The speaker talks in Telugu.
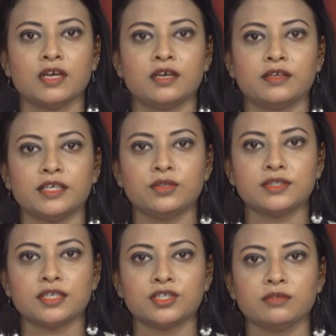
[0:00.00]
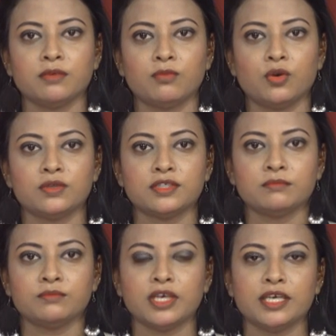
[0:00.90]
రైతుల సంక్షేమం
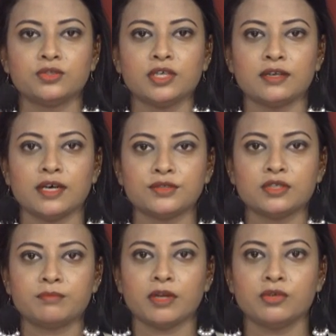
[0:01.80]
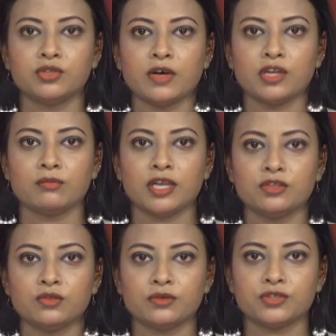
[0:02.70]
కోసం కేంద్ర రాష్ట్ర ప్రభుత్వాలు
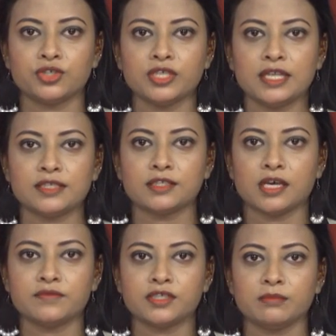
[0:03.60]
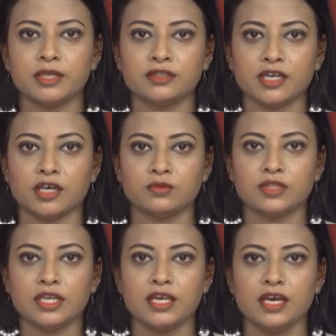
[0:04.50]
మరెంతో కృషి చేయాల్సిన అవసరం ఎంతైనా
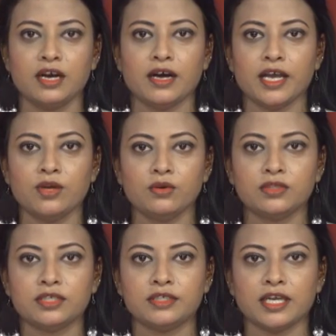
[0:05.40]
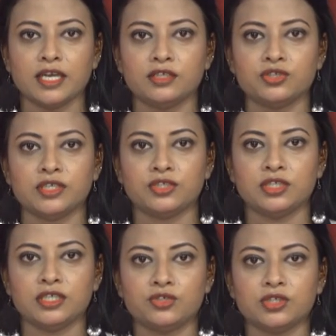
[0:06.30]
ఉందని హైకోర్టు రిటైర్డ్
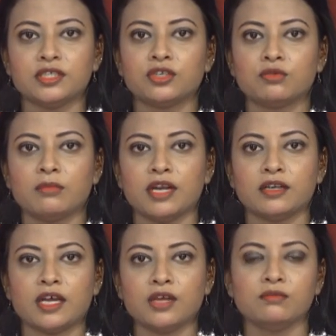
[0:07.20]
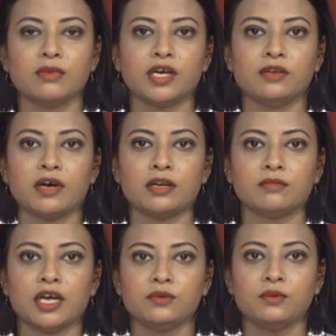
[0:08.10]
జడ్జి చంద్రకుమార్ అన్నారు మంగళవారం
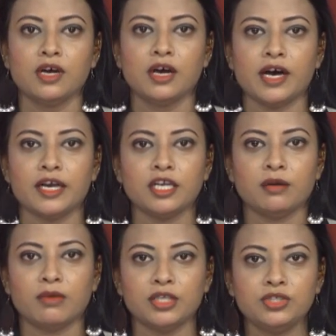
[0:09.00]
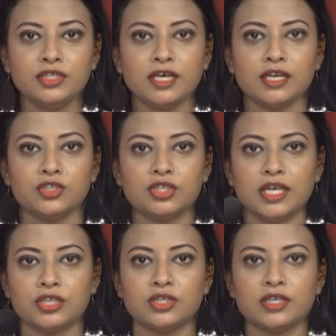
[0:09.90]
నాడు ఆయన మంచిర్యాల
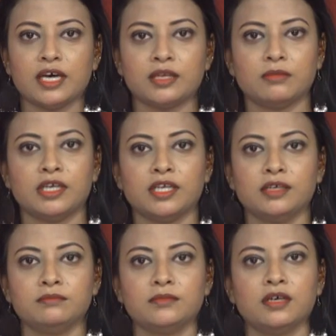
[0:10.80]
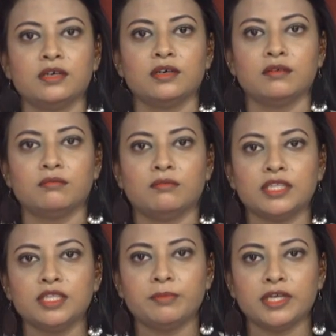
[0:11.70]
జిల్లా జన్నారం మండలం
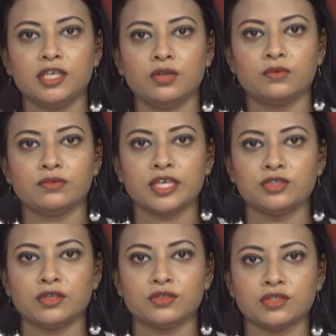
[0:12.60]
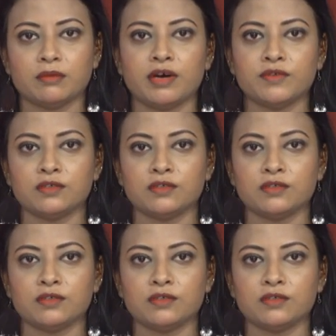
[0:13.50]
మందపల్లిలో రైతులతో సమావేశం